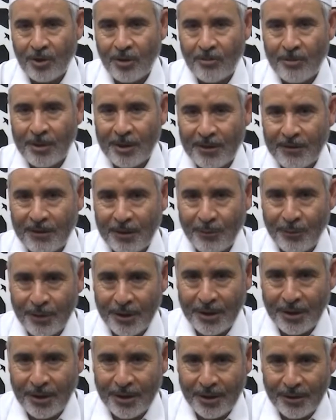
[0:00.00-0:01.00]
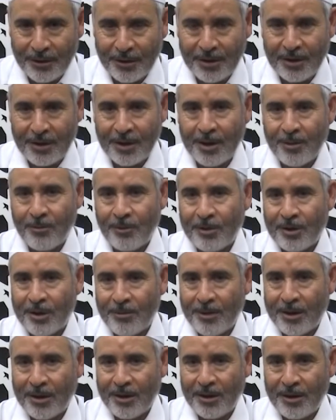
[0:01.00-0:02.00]
ومن اختفى آثارهم
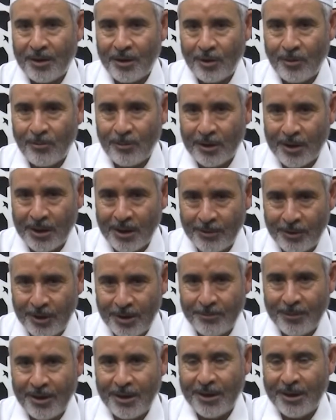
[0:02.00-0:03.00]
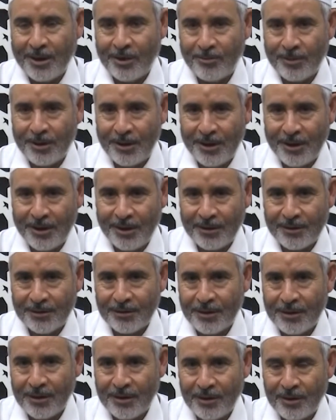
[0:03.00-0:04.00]
واتبع نهجهم القويم إلى يوم الدين
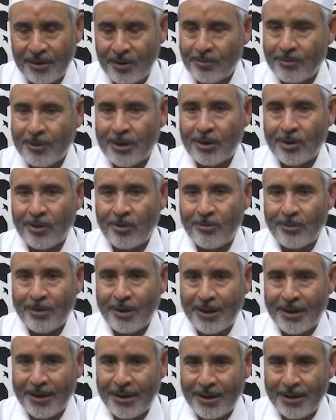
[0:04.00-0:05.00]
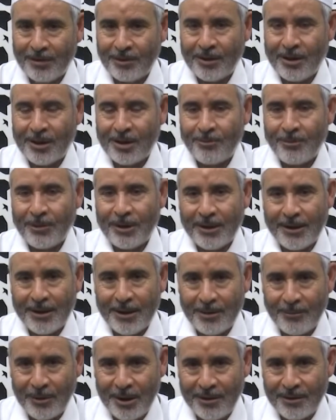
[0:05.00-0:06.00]
يوم يقوم الناس لرب
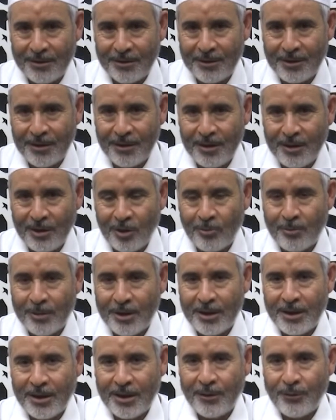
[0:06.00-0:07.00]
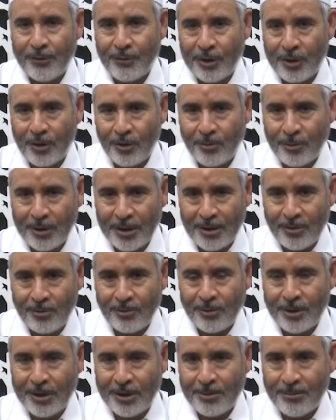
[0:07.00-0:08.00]
العالمين يوم لا ينفع مال
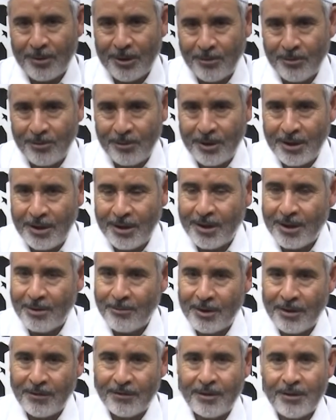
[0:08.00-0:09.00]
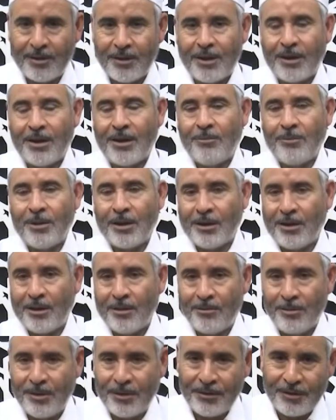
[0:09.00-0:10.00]
ولا بنون إلا من أتى الله
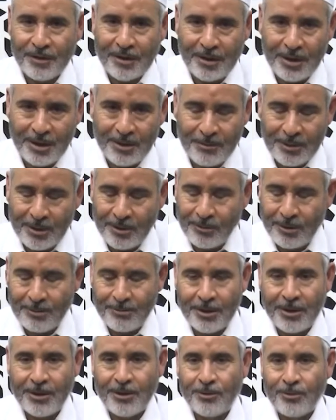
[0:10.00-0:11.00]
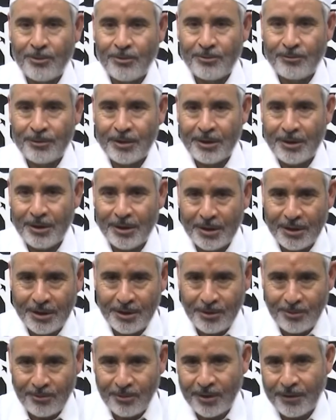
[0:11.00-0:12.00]
بقلب سليم وبعد فيا
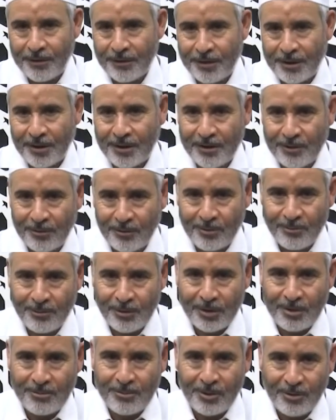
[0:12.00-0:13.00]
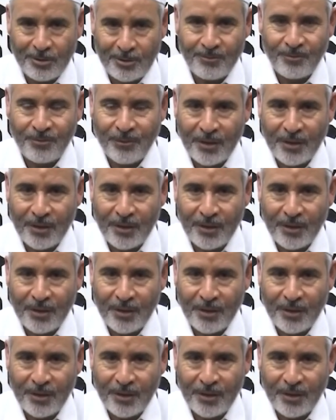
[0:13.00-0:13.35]
أيها السادة المستمعون